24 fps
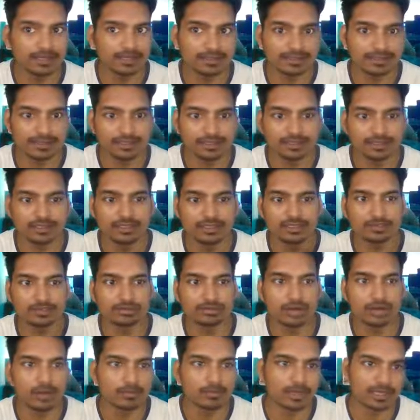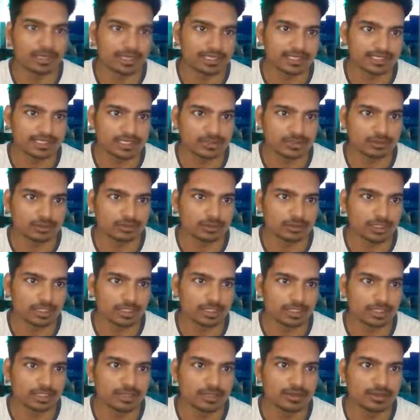ऐड नहीं है तो आपका कैसा शो
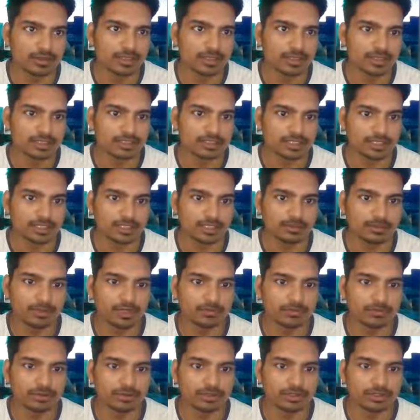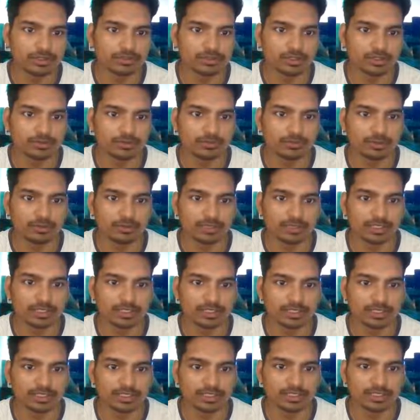करेगा चलिए मैं आपको ग्यूस्ट में ओपन
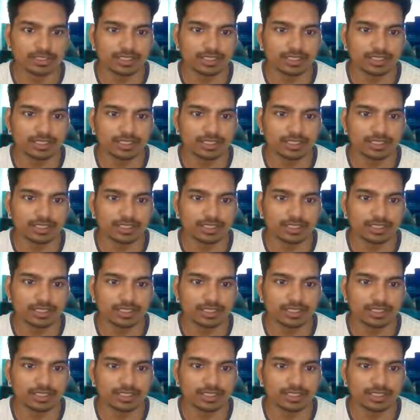करके